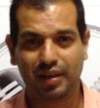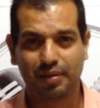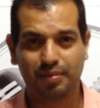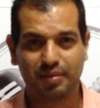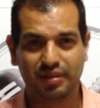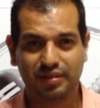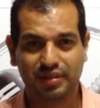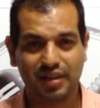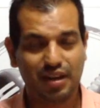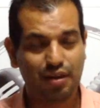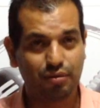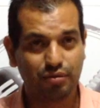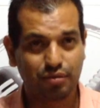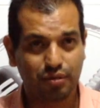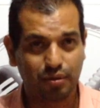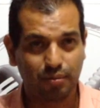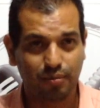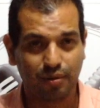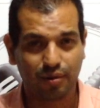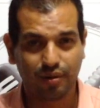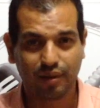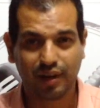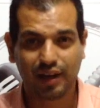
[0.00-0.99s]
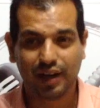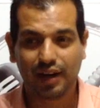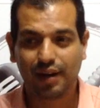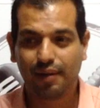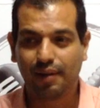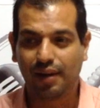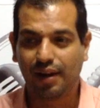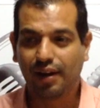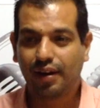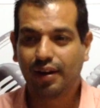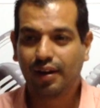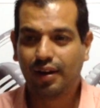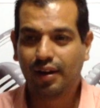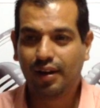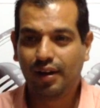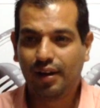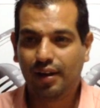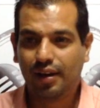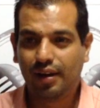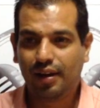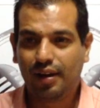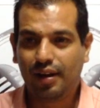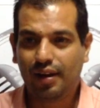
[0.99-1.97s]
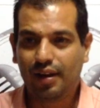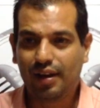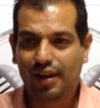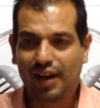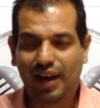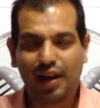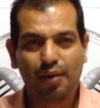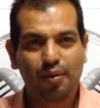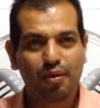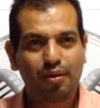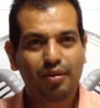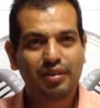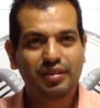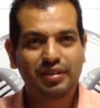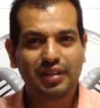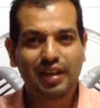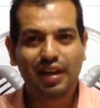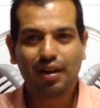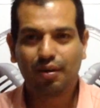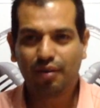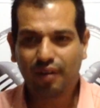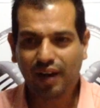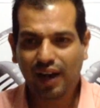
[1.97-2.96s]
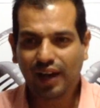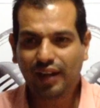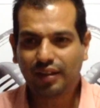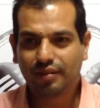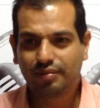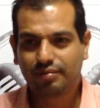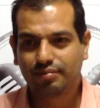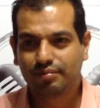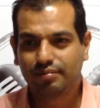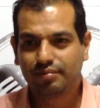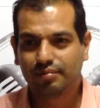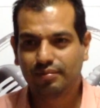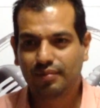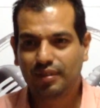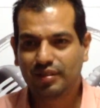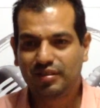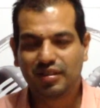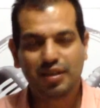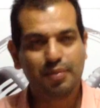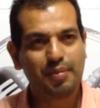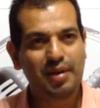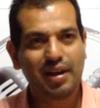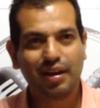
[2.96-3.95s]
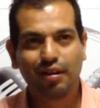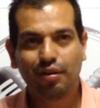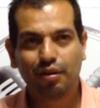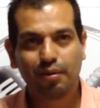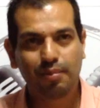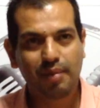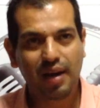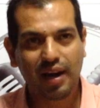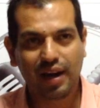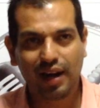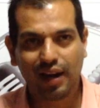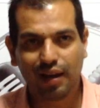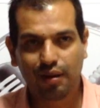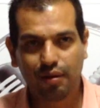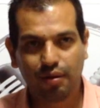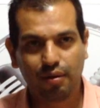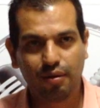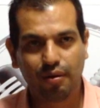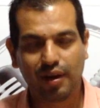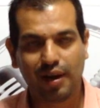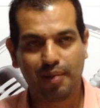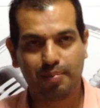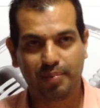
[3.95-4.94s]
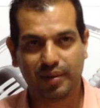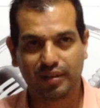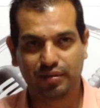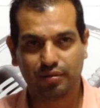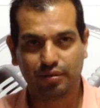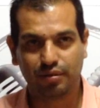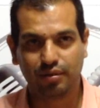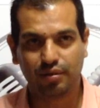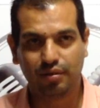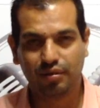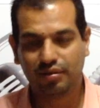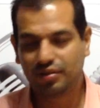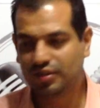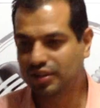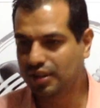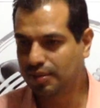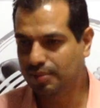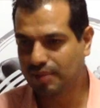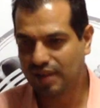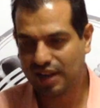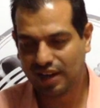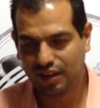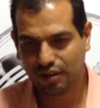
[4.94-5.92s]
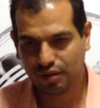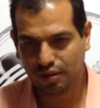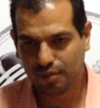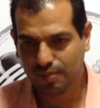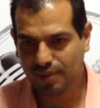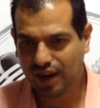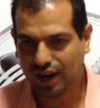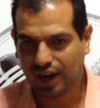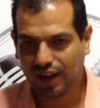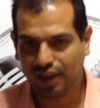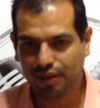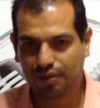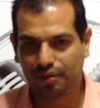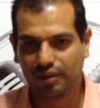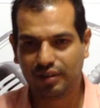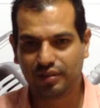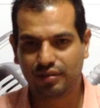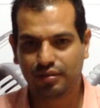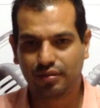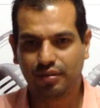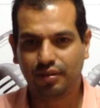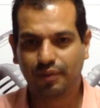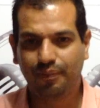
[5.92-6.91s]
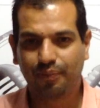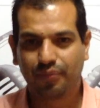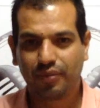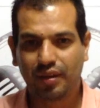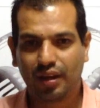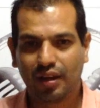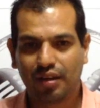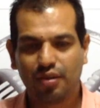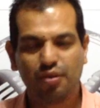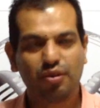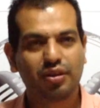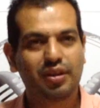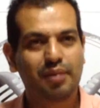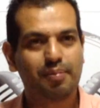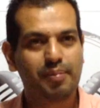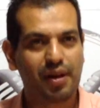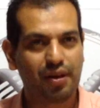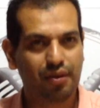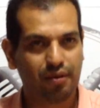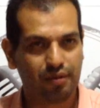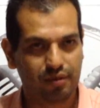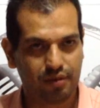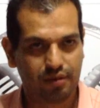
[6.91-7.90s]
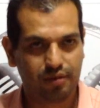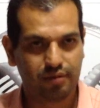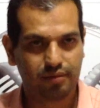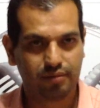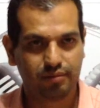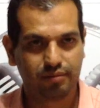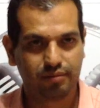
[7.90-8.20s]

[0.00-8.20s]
de mis hijos, como lo quiera ver, y a lo mejor decirle, ok, si bien no me agradó lo que pasó, si bien no me agradó esto, yo te perdono.